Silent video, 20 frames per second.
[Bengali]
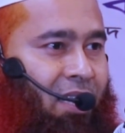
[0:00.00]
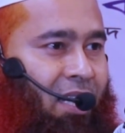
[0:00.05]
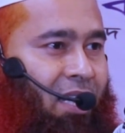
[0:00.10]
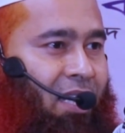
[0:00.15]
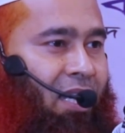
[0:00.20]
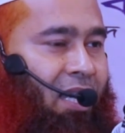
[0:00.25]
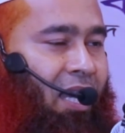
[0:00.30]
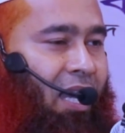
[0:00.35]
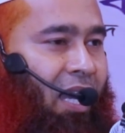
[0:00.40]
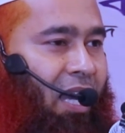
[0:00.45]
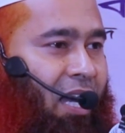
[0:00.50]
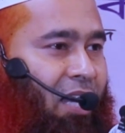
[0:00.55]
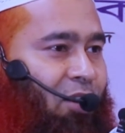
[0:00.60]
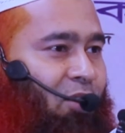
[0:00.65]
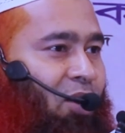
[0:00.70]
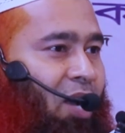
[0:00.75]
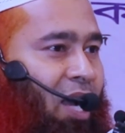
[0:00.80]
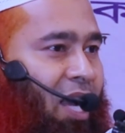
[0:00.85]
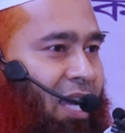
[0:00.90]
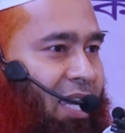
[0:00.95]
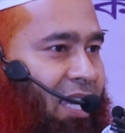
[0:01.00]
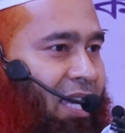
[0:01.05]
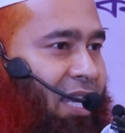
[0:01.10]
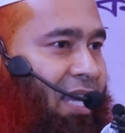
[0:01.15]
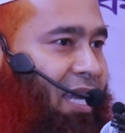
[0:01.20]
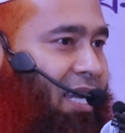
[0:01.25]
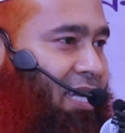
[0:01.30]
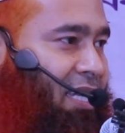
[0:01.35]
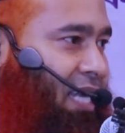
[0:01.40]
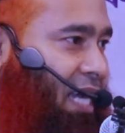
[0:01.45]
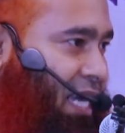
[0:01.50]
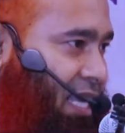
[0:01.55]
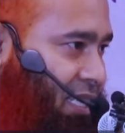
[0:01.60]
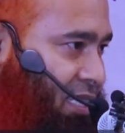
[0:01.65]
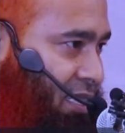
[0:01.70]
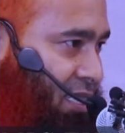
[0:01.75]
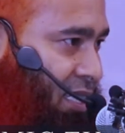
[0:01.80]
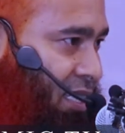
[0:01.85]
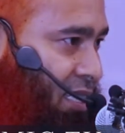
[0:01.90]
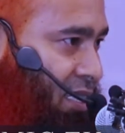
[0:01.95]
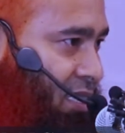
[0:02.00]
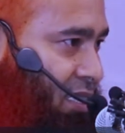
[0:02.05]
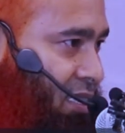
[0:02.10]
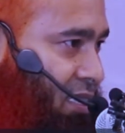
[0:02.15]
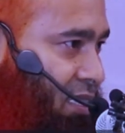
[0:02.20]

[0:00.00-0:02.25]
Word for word: তার আরও আগের একটা আয়াত দিয়ে